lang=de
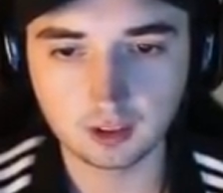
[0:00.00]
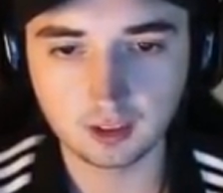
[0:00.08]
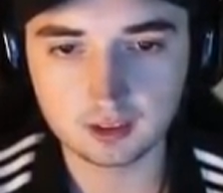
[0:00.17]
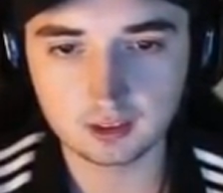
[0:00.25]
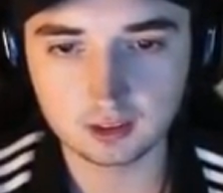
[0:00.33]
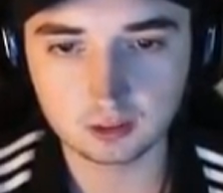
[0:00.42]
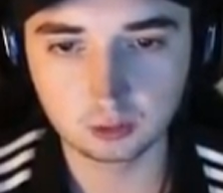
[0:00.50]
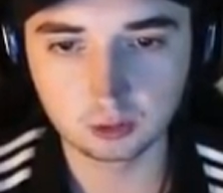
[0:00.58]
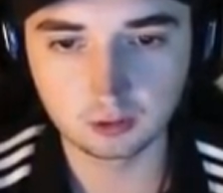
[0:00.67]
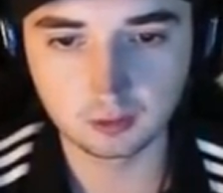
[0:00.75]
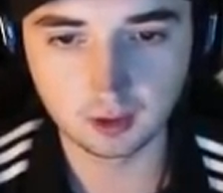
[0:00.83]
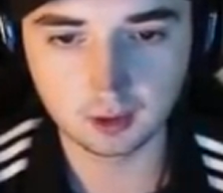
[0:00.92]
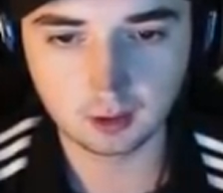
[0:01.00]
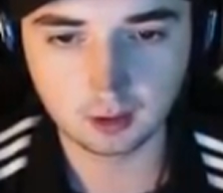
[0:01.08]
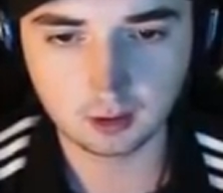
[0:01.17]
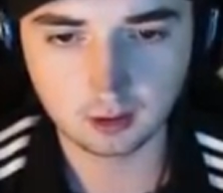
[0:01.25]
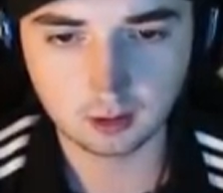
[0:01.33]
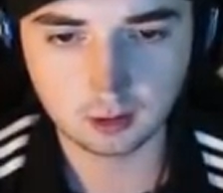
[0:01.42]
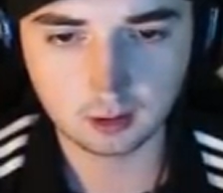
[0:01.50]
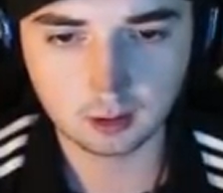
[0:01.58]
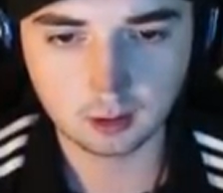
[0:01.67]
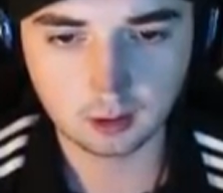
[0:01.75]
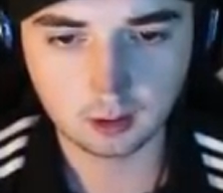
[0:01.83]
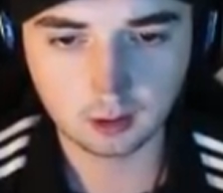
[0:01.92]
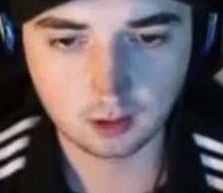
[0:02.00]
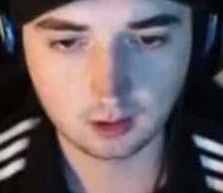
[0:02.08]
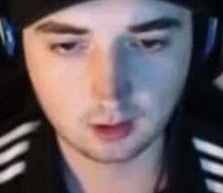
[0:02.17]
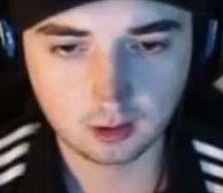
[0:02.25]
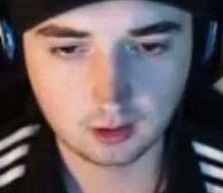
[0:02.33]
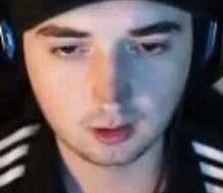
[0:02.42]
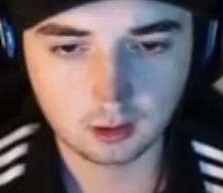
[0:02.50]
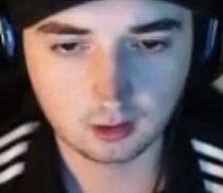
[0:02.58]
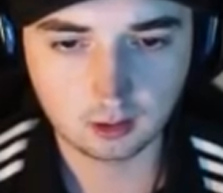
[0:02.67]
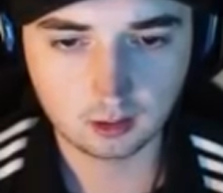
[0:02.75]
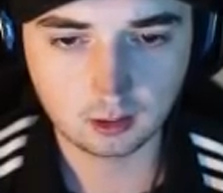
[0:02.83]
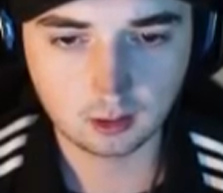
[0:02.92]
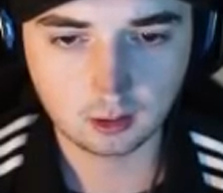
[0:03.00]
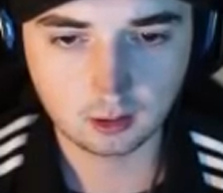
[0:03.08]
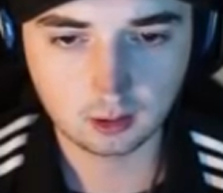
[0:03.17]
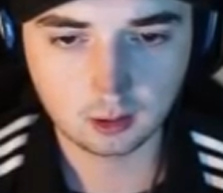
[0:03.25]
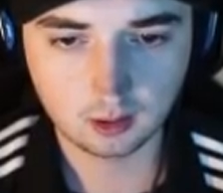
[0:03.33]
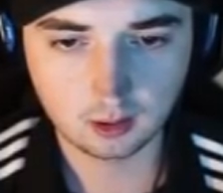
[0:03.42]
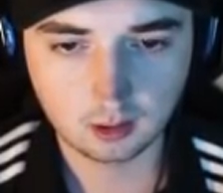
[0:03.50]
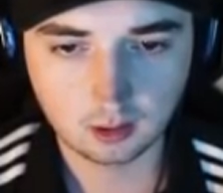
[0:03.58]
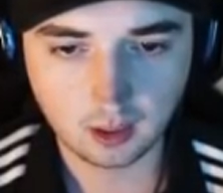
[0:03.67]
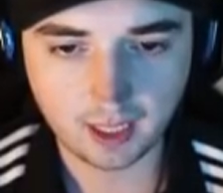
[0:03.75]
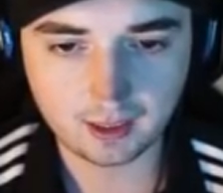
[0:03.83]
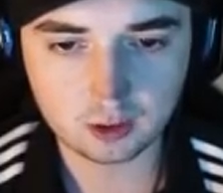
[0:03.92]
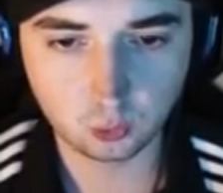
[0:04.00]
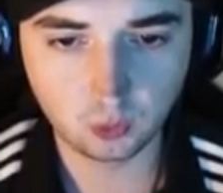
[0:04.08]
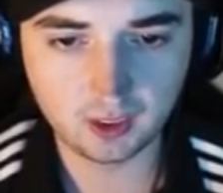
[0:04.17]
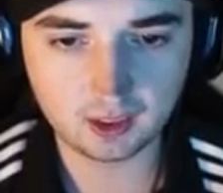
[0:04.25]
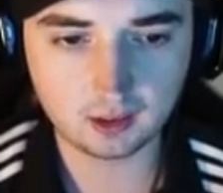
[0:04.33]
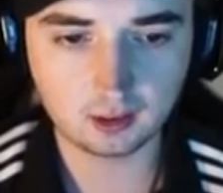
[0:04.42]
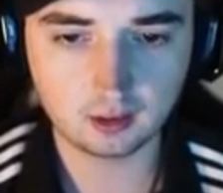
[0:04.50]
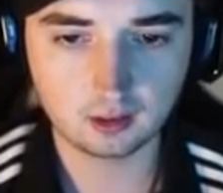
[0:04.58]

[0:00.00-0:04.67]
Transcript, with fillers: Carsten, das ist gut gemacht. Ey, noch doch down! Einer genockt! Einer ist weak.